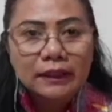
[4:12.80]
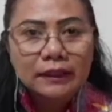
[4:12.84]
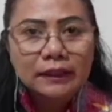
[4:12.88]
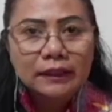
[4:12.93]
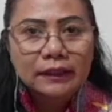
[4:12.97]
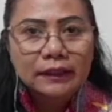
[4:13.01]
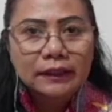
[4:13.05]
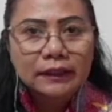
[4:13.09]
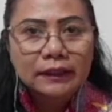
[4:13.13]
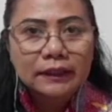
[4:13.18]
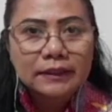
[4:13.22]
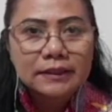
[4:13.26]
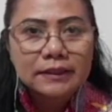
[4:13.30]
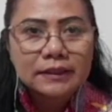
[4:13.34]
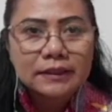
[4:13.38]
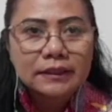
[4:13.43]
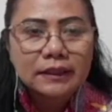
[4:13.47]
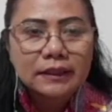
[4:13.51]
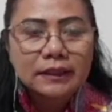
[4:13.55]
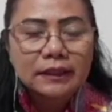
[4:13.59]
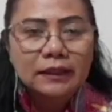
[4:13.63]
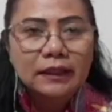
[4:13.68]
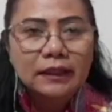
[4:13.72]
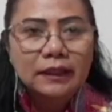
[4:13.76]
dari
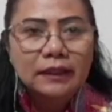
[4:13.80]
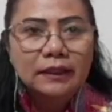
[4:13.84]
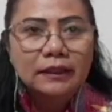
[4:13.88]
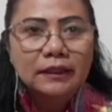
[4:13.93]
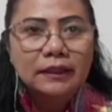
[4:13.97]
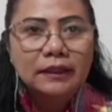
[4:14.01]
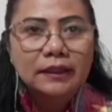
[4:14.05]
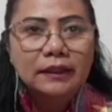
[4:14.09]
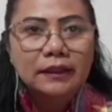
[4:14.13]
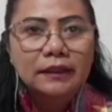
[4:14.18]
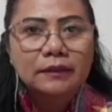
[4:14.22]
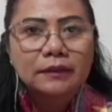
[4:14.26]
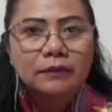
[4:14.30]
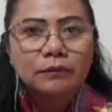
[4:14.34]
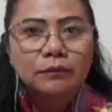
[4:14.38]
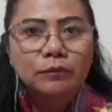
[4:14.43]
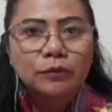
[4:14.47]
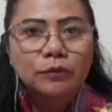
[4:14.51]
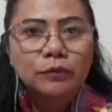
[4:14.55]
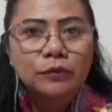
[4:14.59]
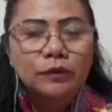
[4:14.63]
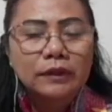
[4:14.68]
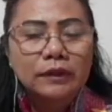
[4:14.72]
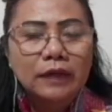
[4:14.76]
kejadian dari
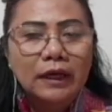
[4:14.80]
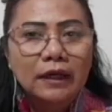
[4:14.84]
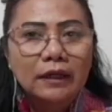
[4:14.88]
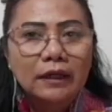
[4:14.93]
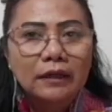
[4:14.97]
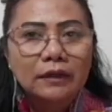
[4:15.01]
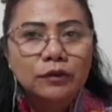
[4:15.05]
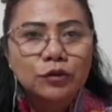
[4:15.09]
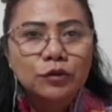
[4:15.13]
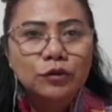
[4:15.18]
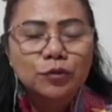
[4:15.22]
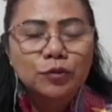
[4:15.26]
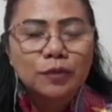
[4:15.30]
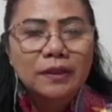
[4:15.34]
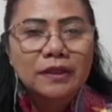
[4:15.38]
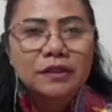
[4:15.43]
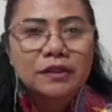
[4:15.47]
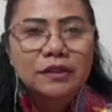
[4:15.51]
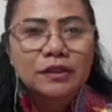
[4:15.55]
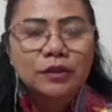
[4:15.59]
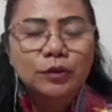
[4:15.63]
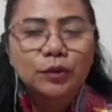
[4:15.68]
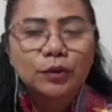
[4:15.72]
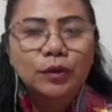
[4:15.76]
tanggal 17
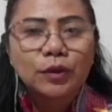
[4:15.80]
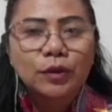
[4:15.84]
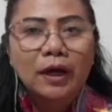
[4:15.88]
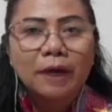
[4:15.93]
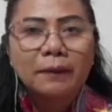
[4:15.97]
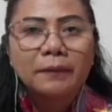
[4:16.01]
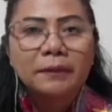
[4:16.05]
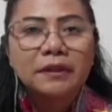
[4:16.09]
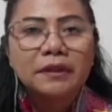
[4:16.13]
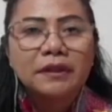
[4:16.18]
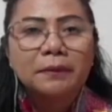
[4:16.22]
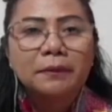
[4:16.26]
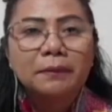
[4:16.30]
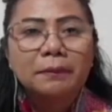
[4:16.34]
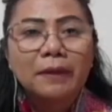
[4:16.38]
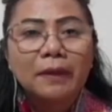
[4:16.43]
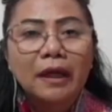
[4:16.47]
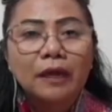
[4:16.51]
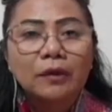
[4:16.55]
itu kami tetap